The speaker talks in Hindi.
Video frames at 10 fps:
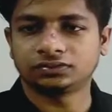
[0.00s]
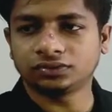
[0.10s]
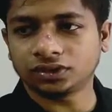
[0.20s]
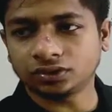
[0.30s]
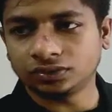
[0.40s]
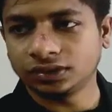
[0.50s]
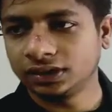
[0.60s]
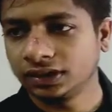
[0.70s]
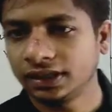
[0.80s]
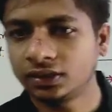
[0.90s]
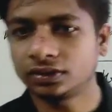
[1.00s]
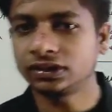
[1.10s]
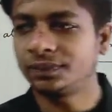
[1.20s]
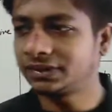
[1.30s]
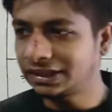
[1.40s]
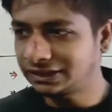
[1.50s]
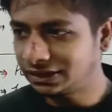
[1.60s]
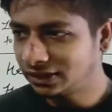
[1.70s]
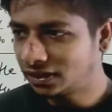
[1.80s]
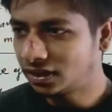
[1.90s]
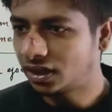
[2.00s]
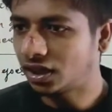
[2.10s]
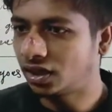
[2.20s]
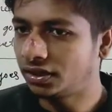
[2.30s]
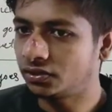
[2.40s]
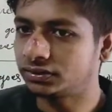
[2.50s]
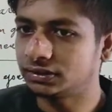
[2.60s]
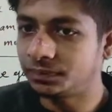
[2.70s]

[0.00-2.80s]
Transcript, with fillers: तो देखो एक होते पिताजी और एक होता है